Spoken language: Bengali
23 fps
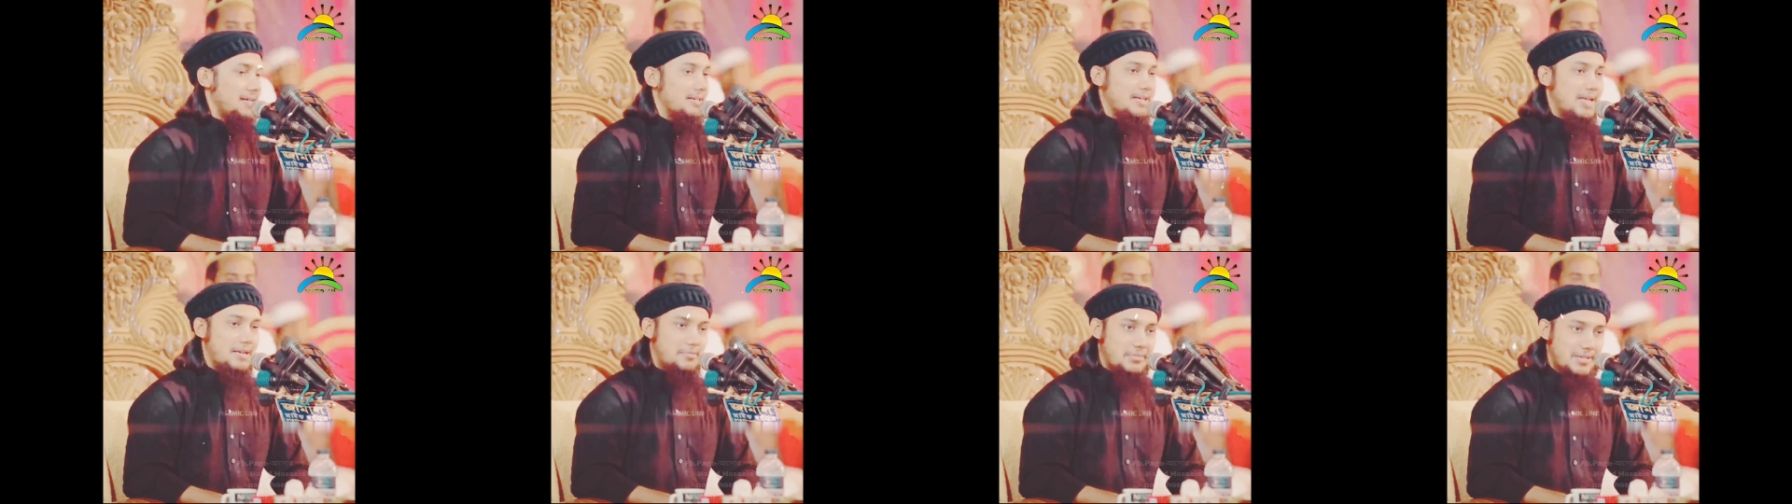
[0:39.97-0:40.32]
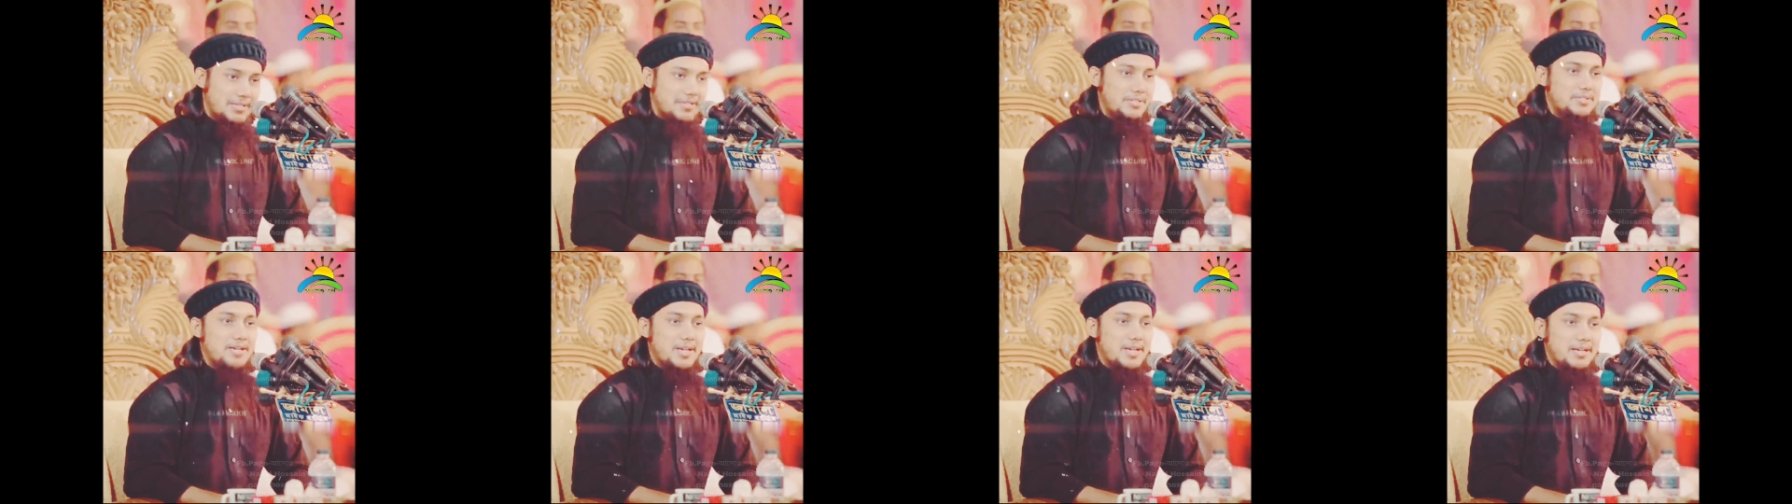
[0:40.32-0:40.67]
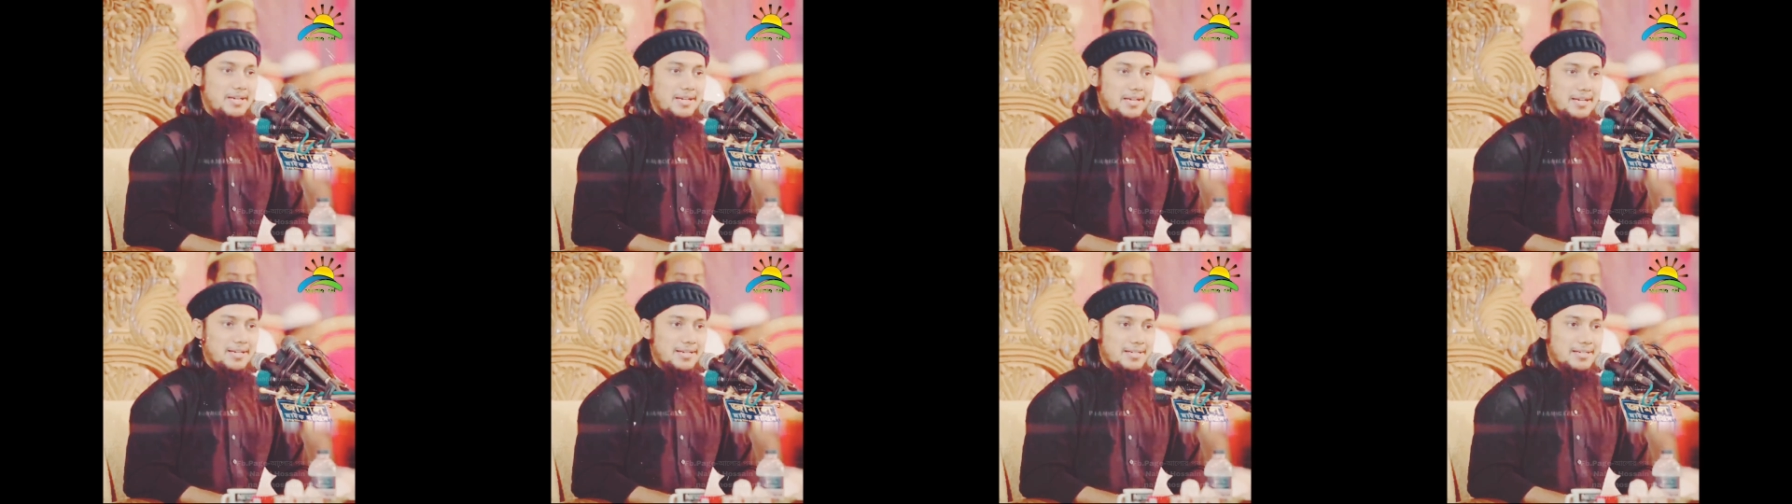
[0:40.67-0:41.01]
এটা আমাদের
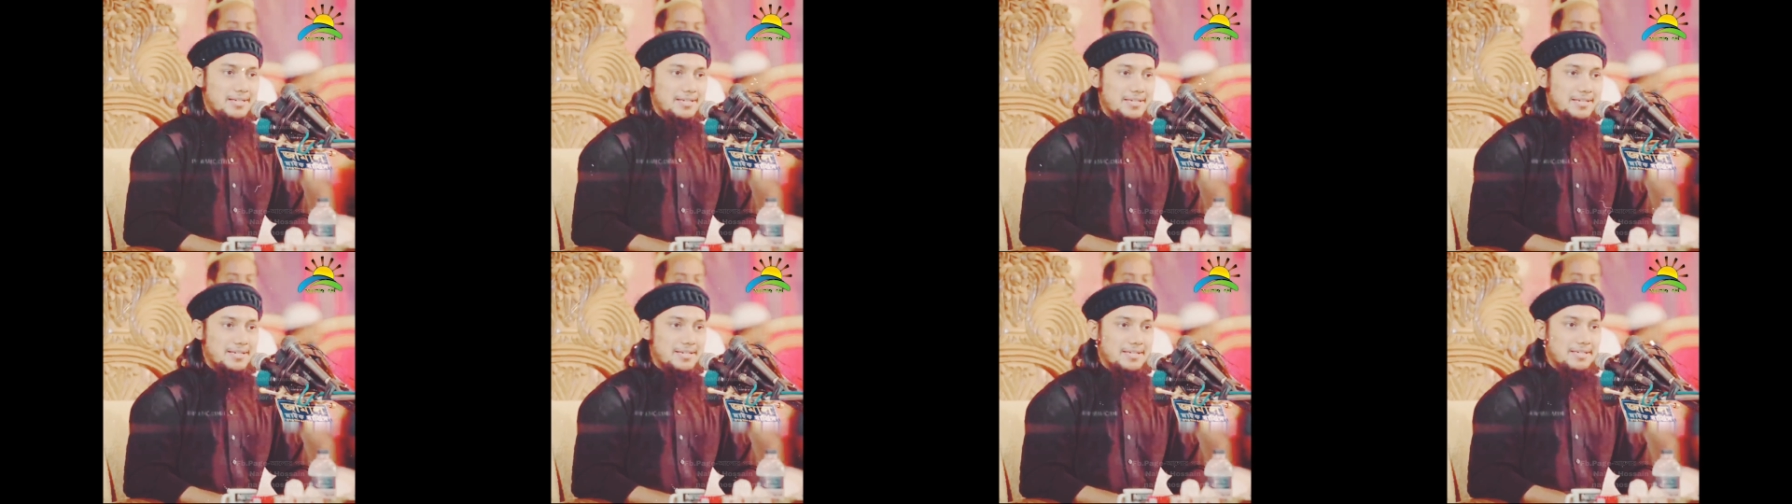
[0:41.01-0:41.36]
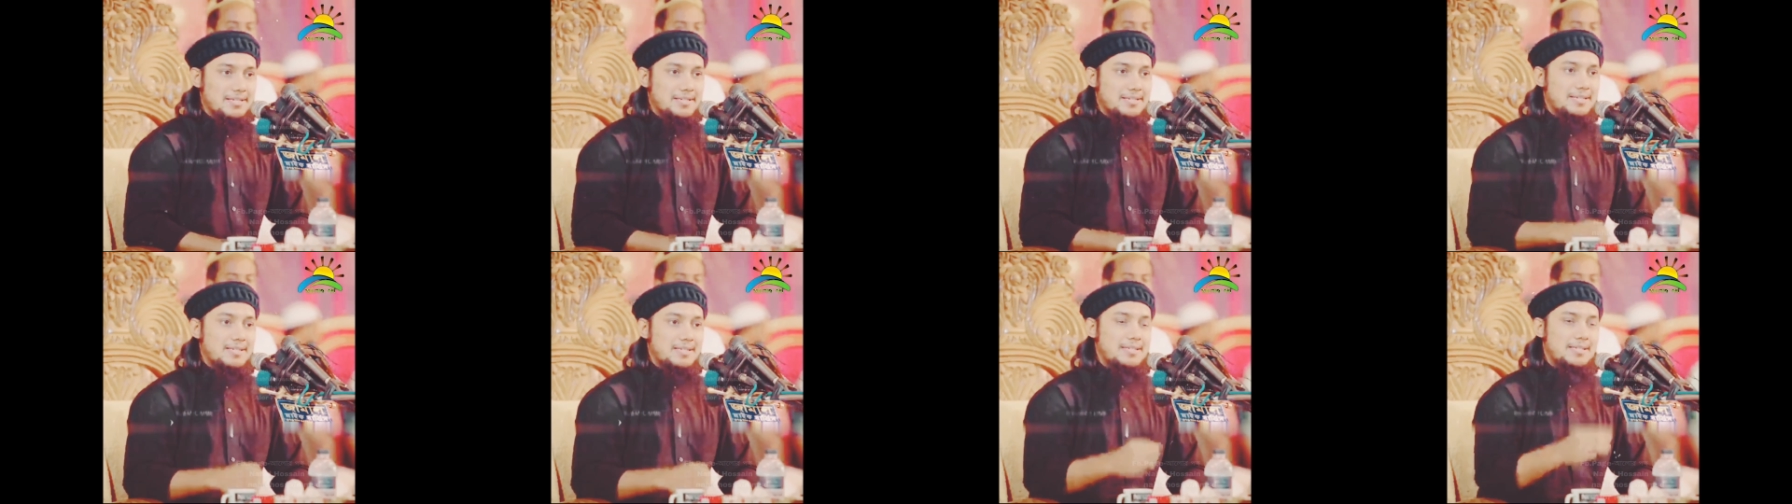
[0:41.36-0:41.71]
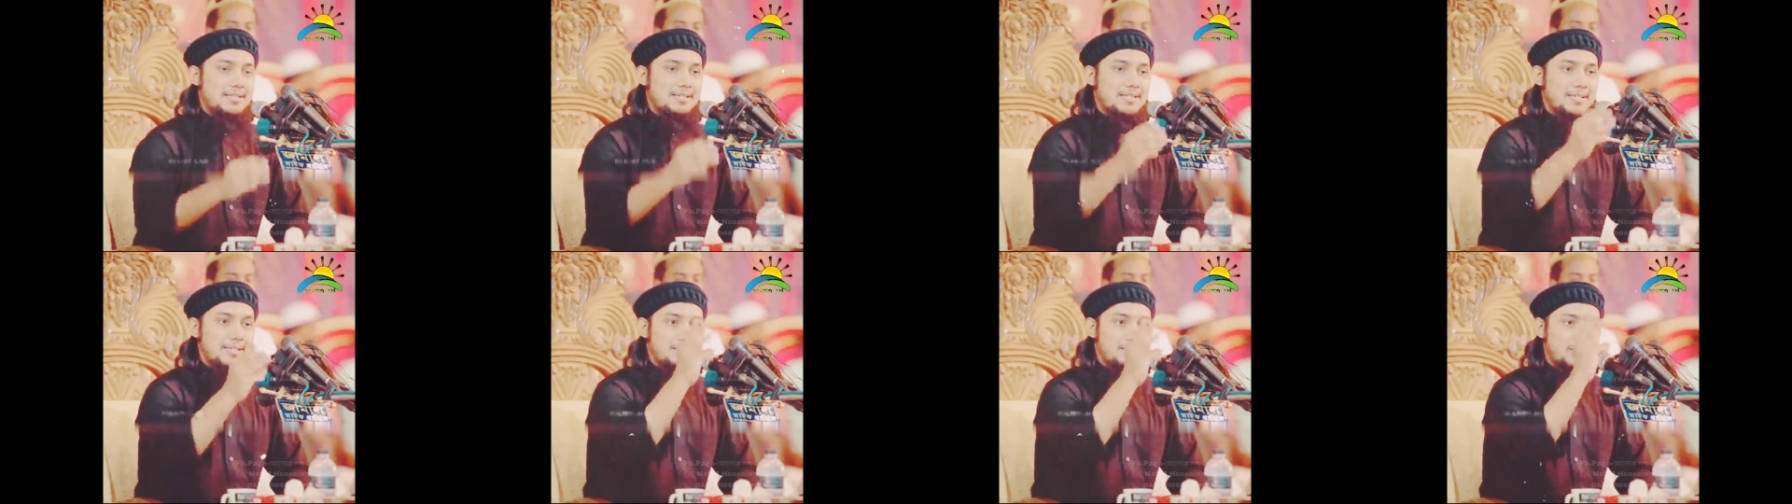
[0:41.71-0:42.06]
জায়গা
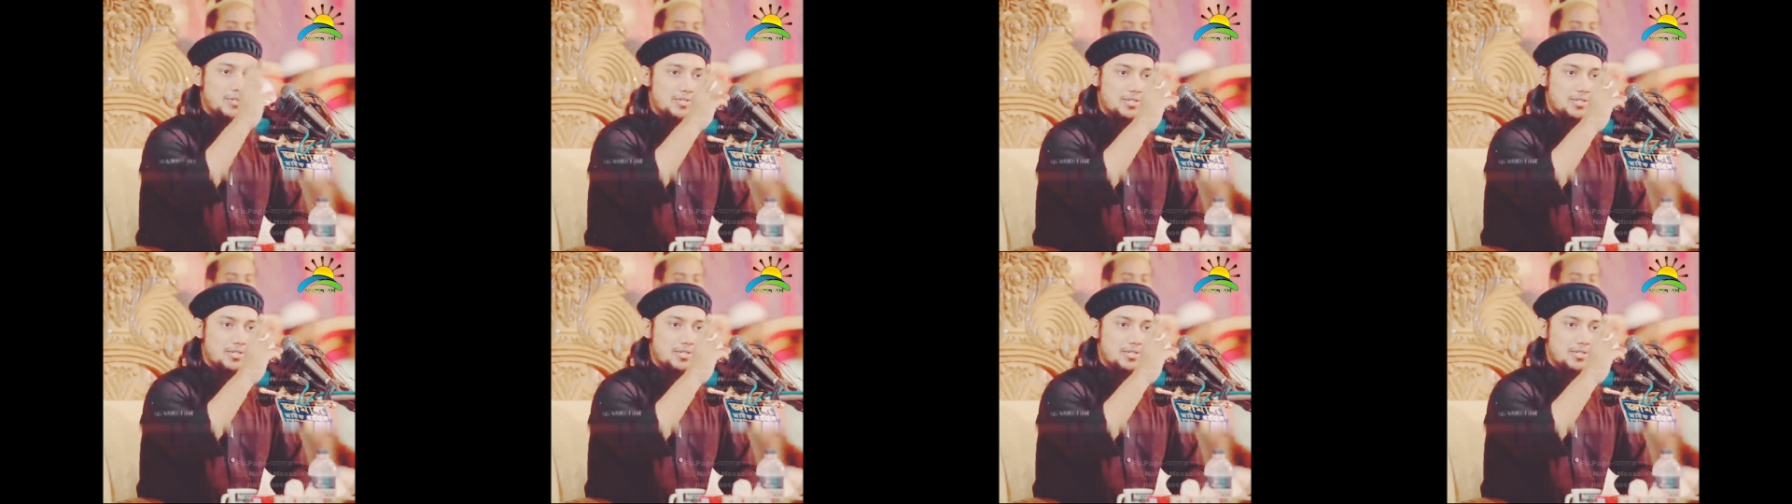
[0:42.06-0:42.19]
তিনটা